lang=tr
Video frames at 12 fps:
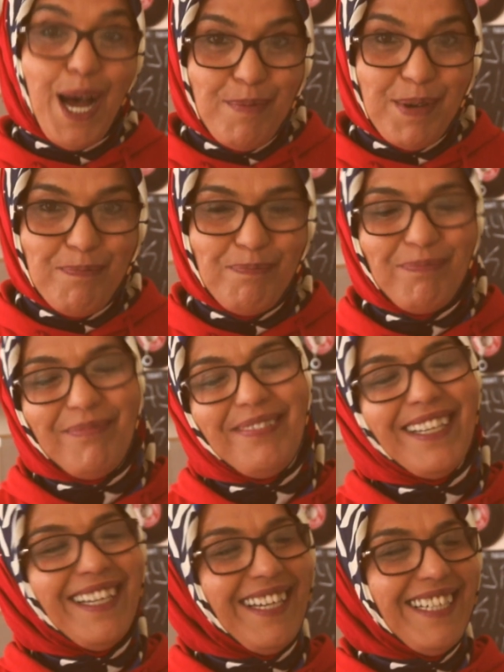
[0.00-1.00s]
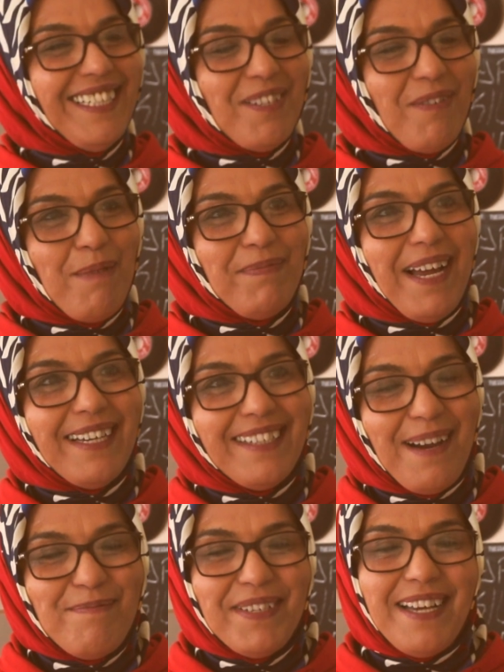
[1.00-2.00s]
abim
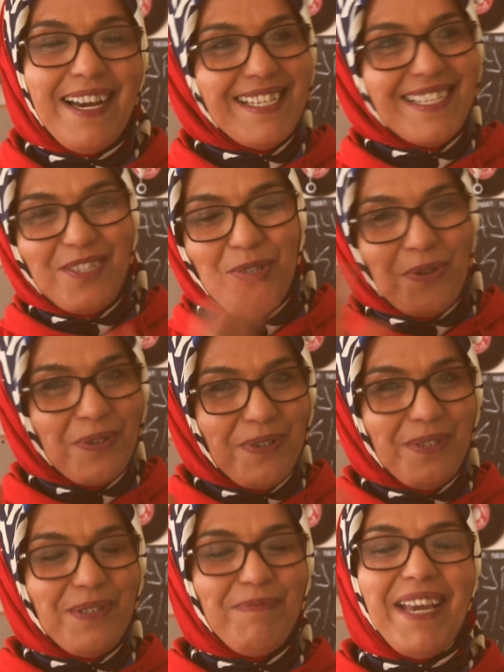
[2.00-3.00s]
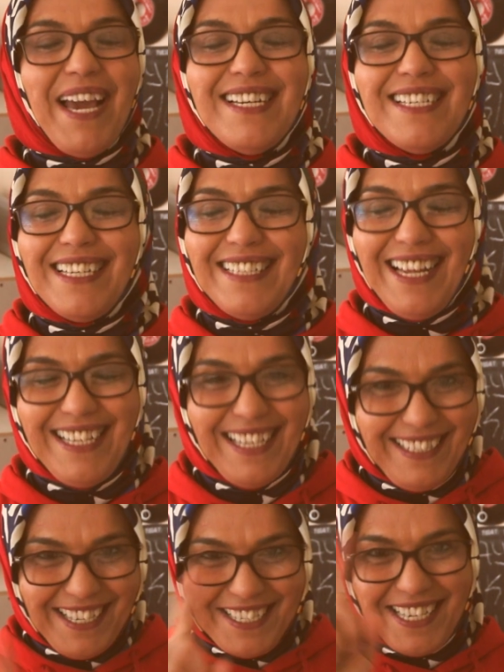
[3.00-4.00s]
cevaplardan bir tanesi çok güldüm gerçekten
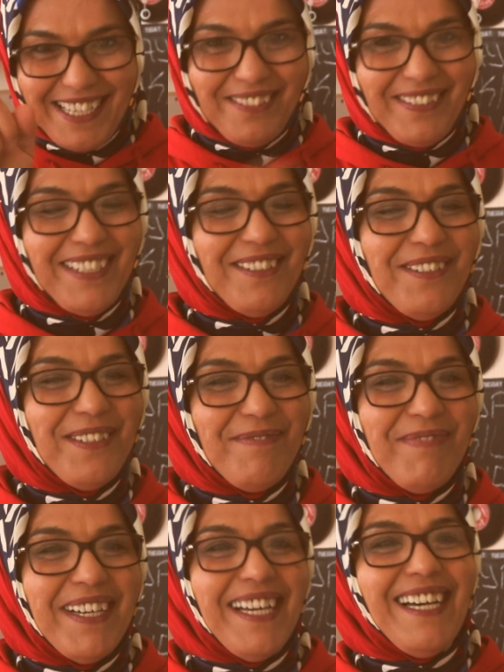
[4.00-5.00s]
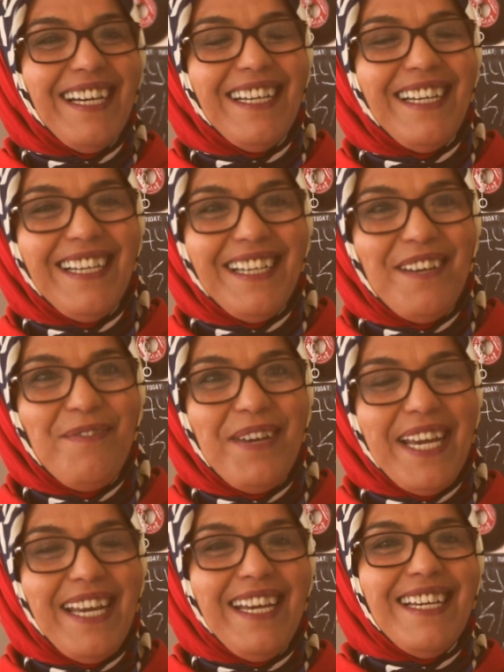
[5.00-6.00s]
de teşekkür ediyorum. Ee,
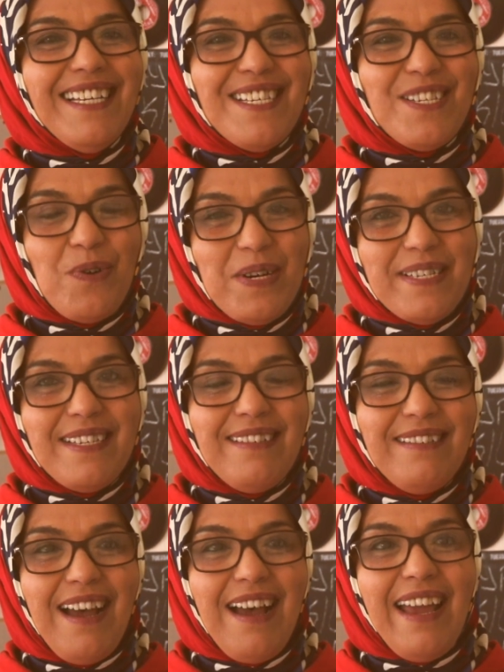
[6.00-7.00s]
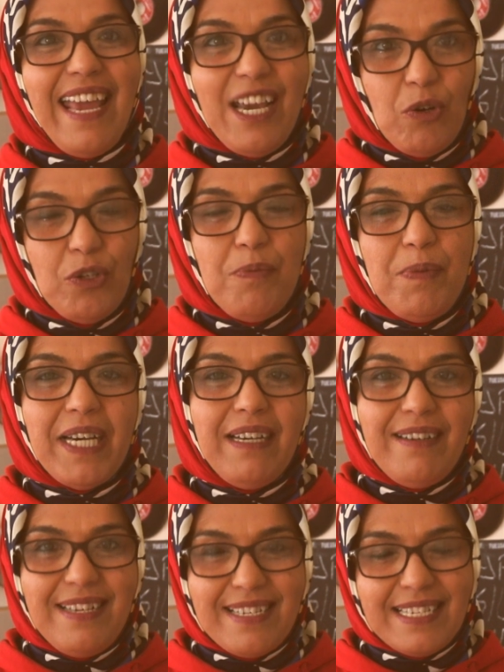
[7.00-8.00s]
ve sonrasında ekonomik
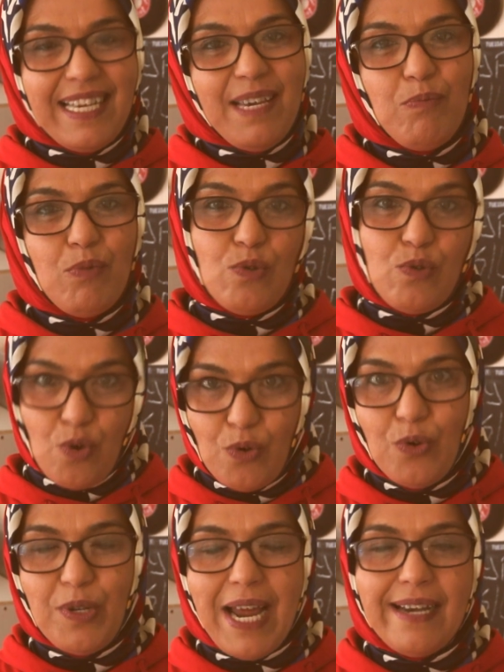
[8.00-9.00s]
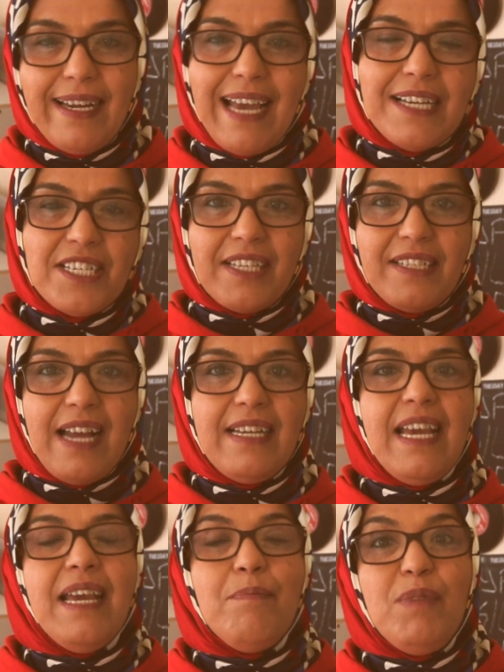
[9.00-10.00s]
kriz ki bu son günlerde
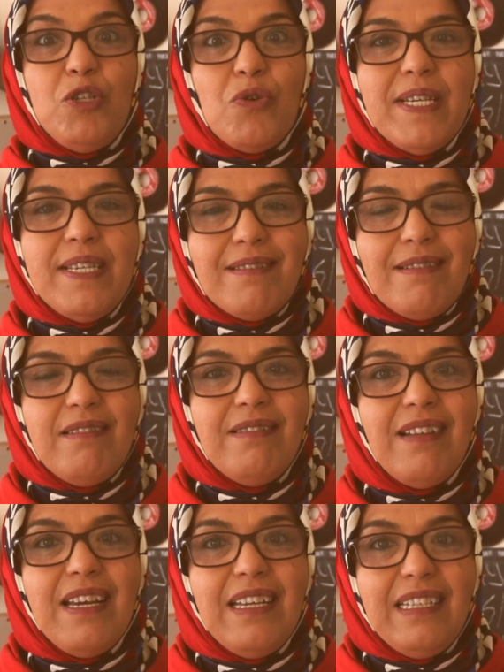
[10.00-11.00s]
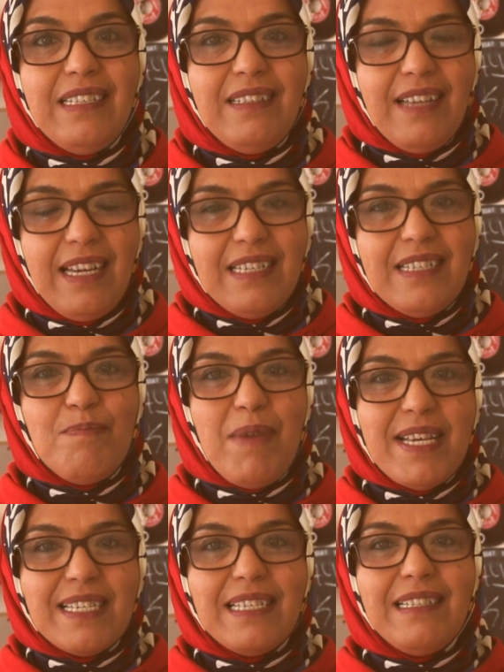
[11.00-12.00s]
gerçekten birçok insanın
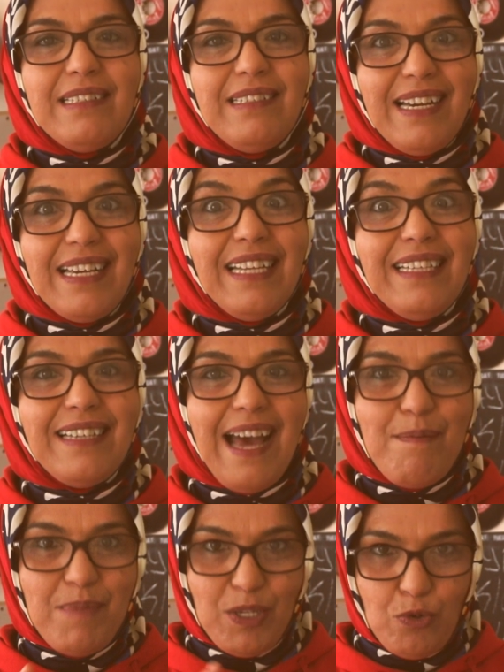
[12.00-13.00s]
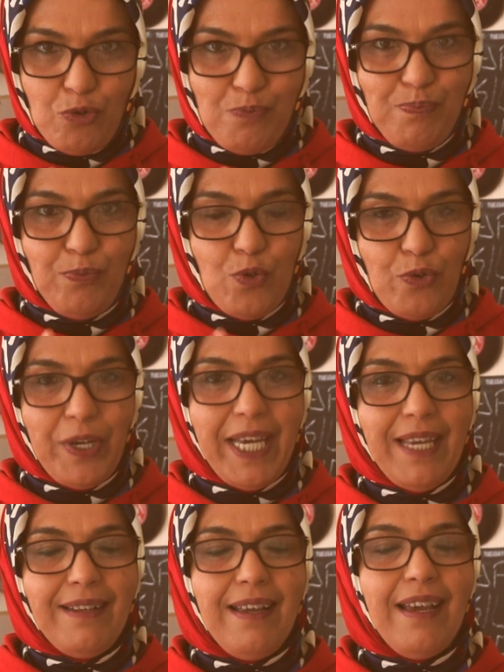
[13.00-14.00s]
delirme sınırına getiren bir durum
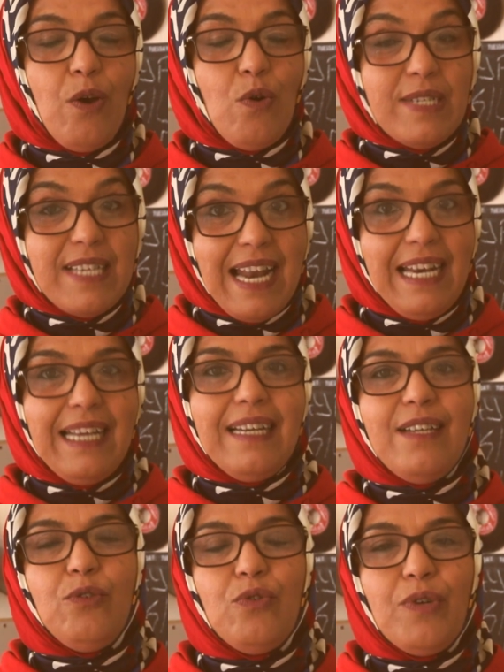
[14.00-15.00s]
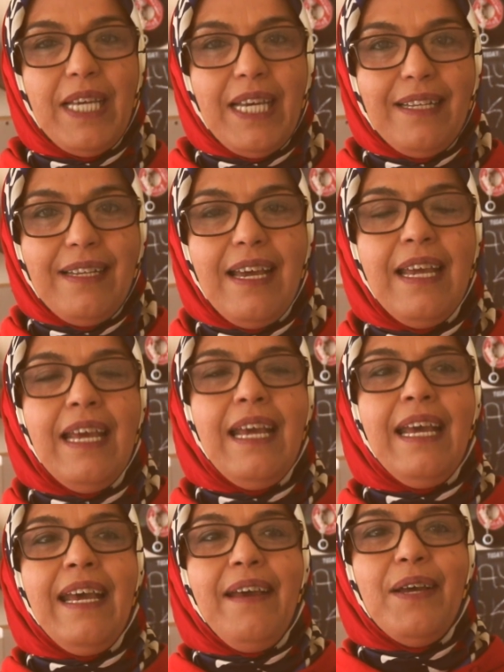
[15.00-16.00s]
Türkiye'de özellikle Türkiye'de
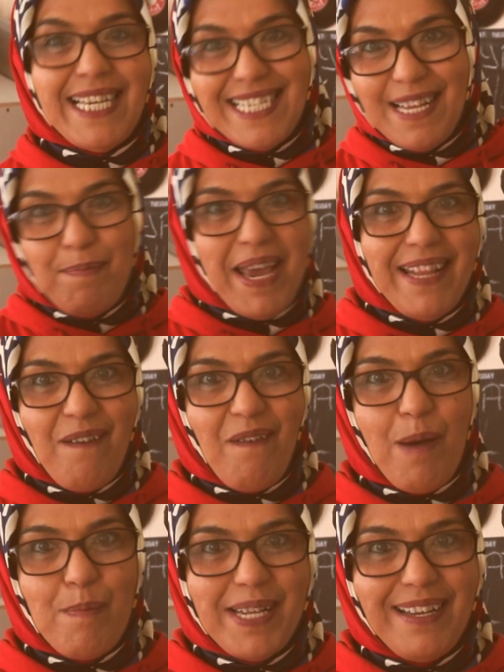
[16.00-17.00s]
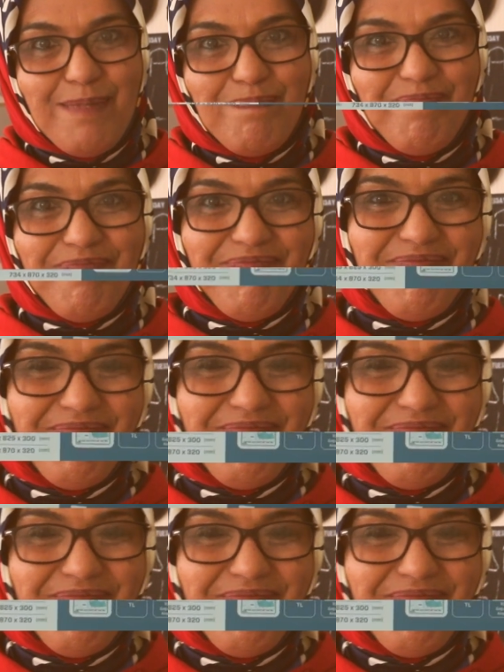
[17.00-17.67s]
izlemeye devam edelim. Evet